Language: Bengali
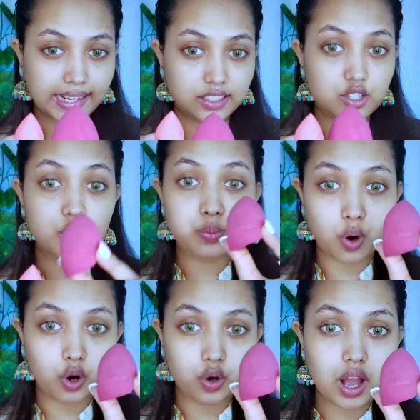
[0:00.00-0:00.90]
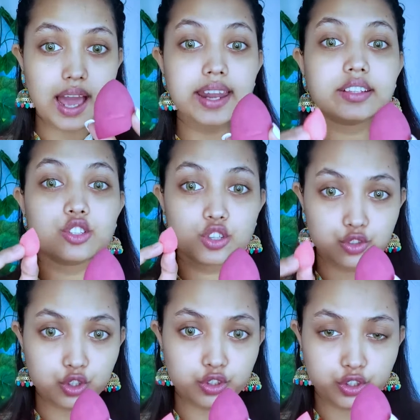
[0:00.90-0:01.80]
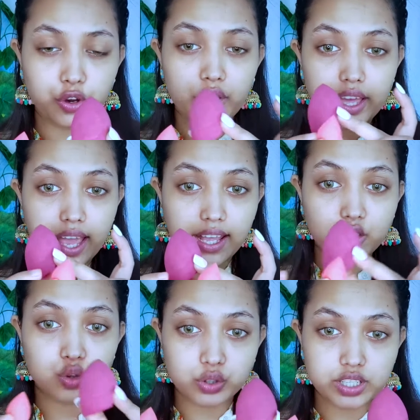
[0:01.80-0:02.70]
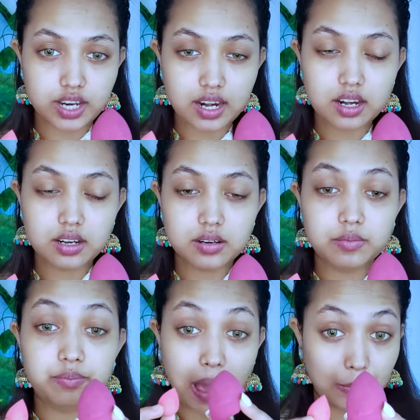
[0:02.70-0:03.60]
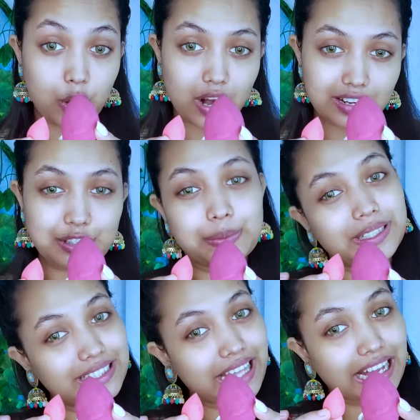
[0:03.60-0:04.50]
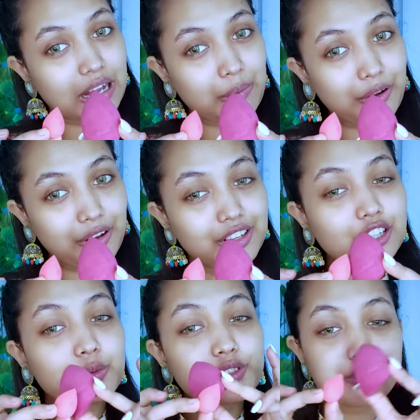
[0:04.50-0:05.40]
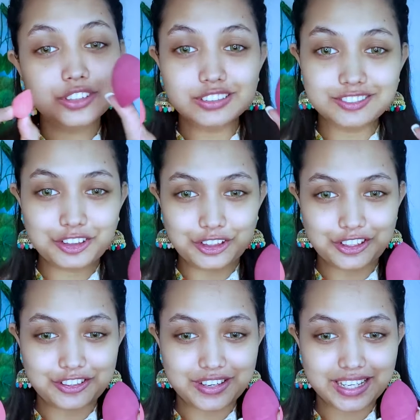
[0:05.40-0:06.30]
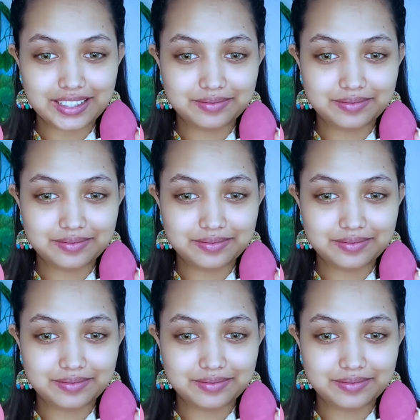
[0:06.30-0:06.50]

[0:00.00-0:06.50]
একটা হচ্ছে বড় আর একটা হচ্ছে ছোট্ট এই দুইটা ব্যবহার তোমাদের দেখাবো খুব সুন্দর করে